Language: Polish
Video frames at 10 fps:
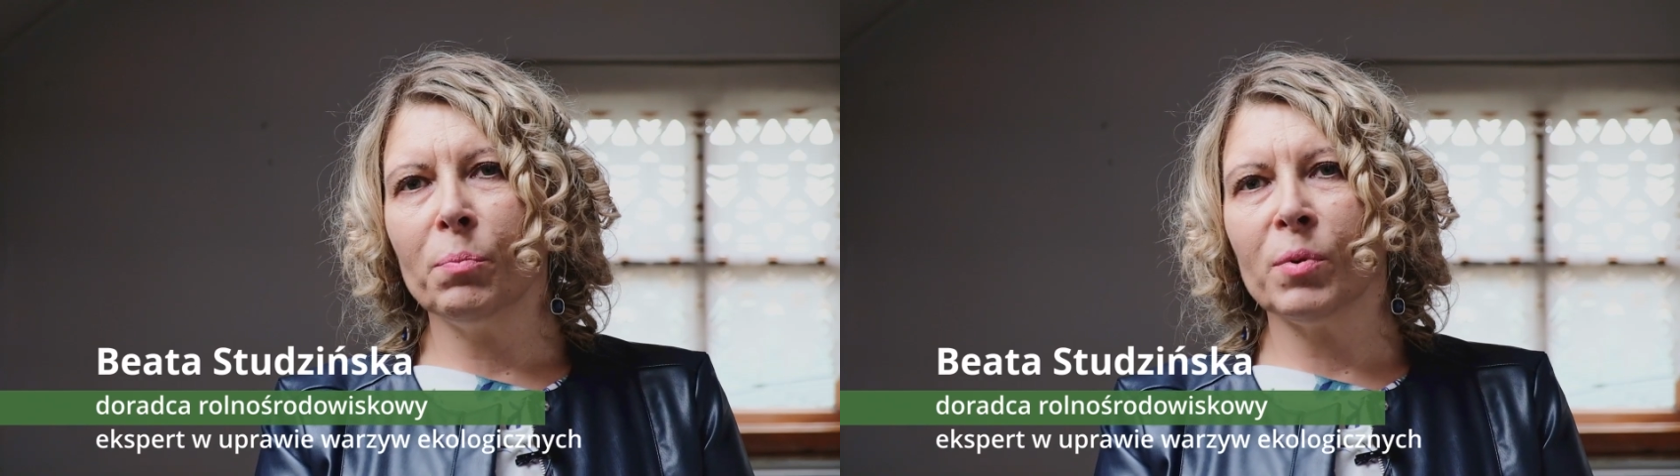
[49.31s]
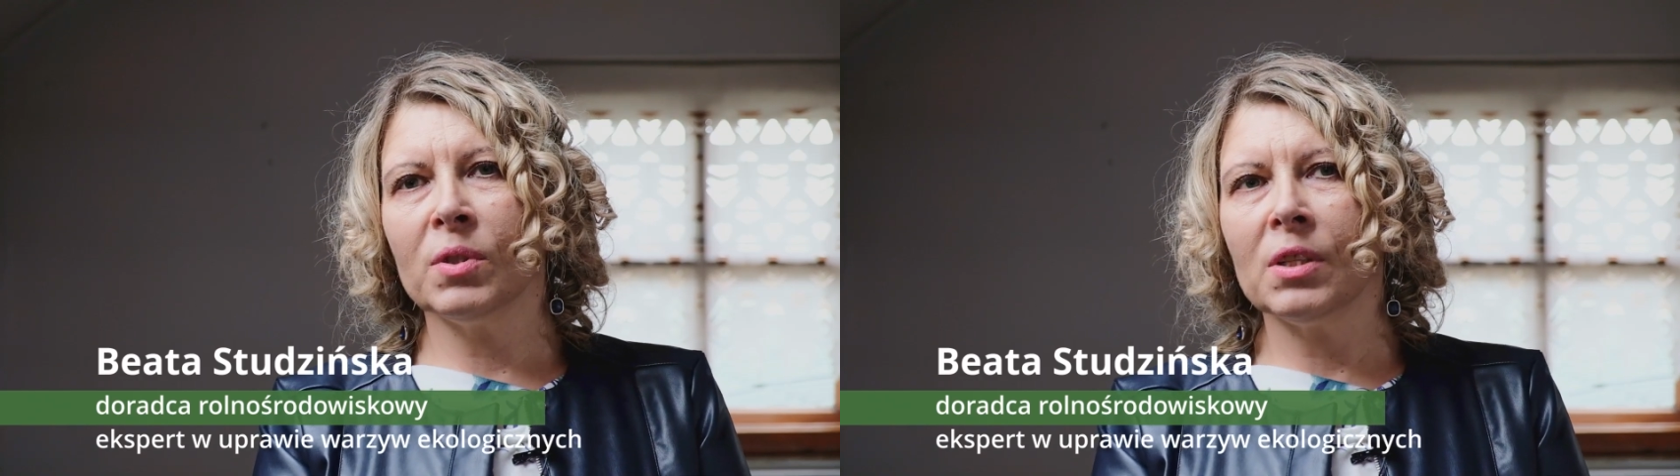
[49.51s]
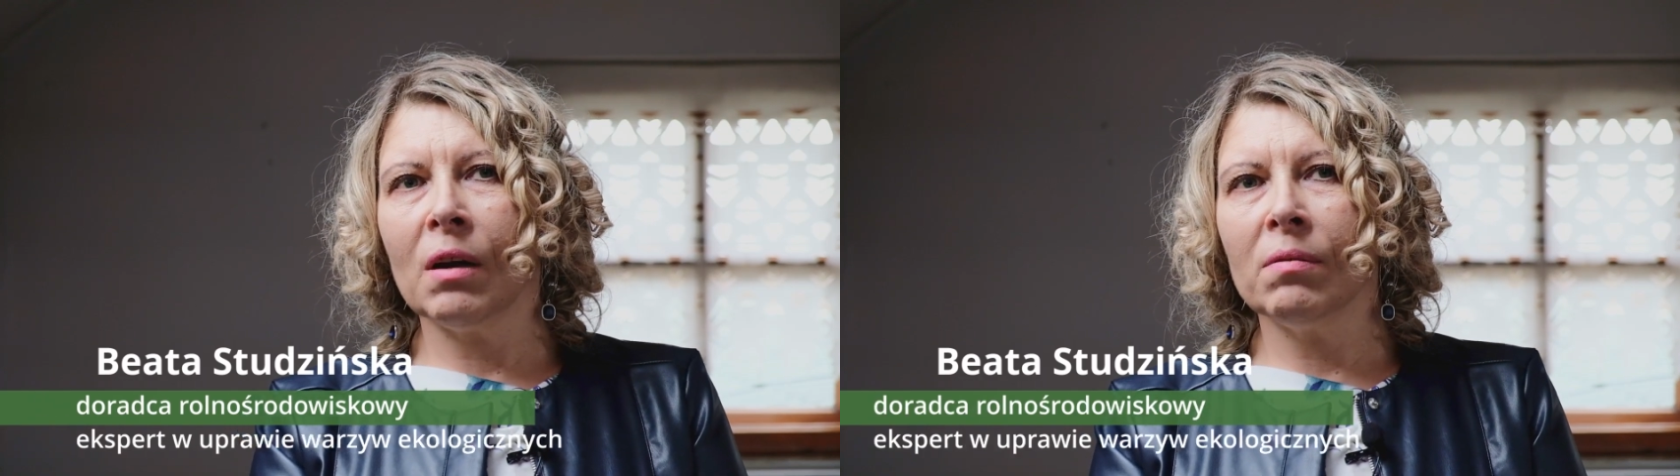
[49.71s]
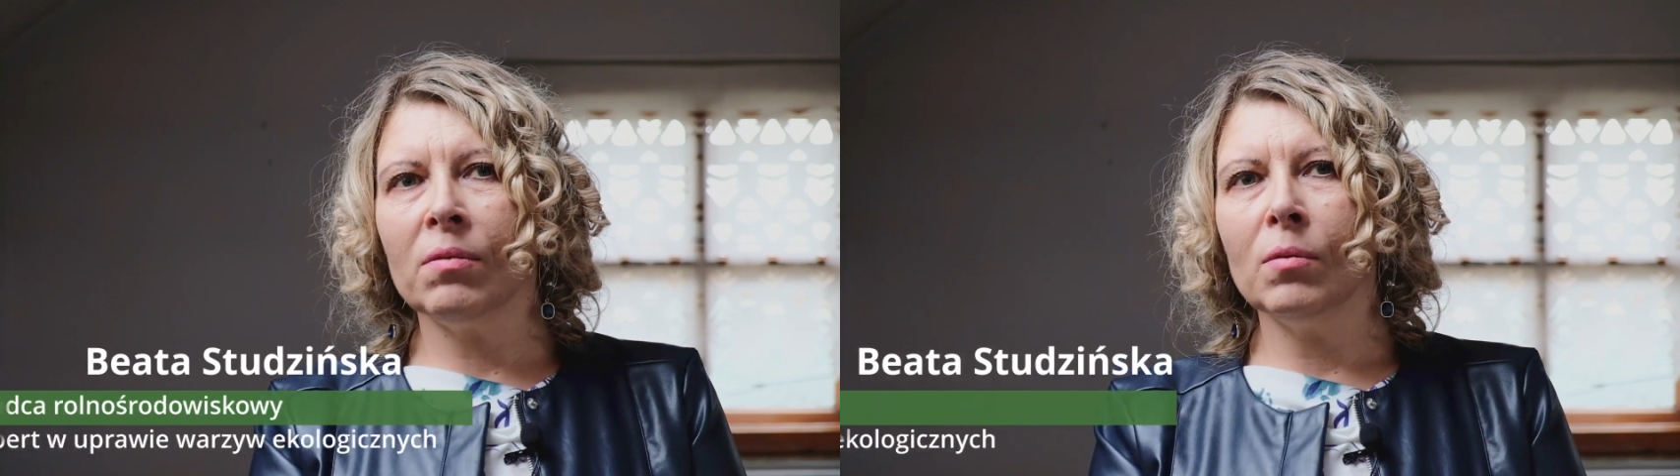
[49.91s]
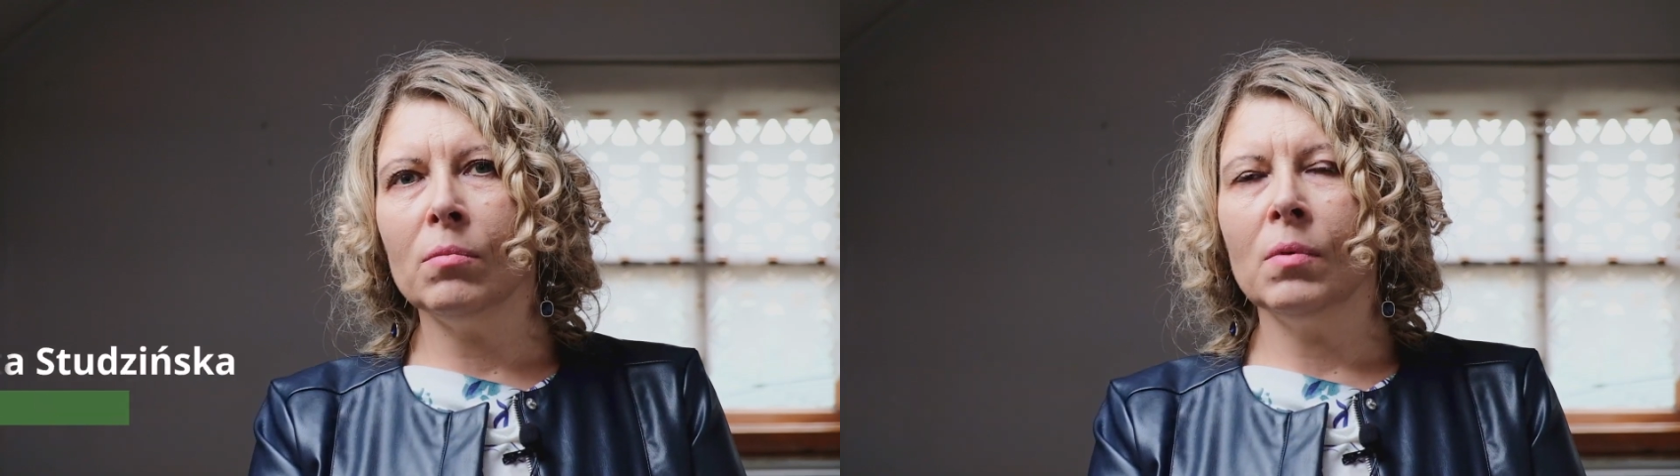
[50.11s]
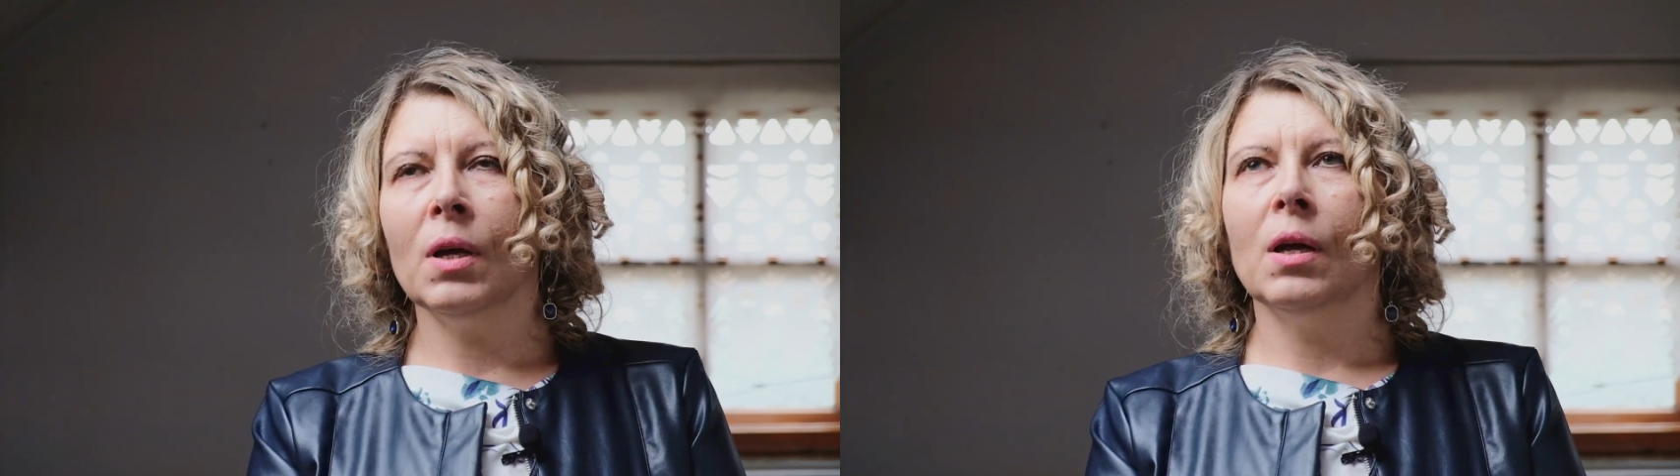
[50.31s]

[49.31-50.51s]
podstawą.